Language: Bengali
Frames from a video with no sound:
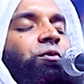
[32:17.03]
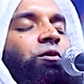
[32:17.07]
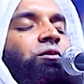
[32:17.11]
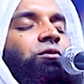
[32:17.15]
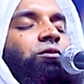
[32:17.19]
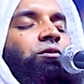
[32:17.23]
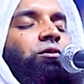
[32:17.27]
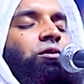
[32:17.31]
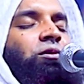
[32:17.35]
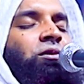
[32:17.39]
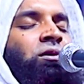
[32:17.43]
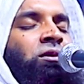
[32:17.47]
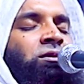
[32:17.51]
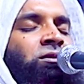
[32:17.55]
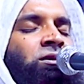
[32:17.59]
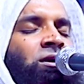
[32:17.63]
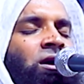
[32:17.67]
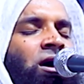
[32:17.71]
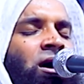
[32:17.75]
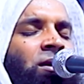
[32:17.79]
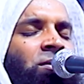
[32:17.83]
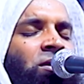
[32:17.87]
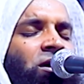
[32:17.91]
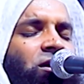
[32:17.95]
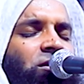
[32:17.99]
বন্ধুগণ
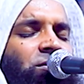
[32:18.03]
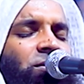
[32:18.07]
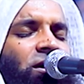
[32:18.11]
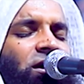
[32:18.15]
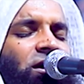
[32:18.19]
আমার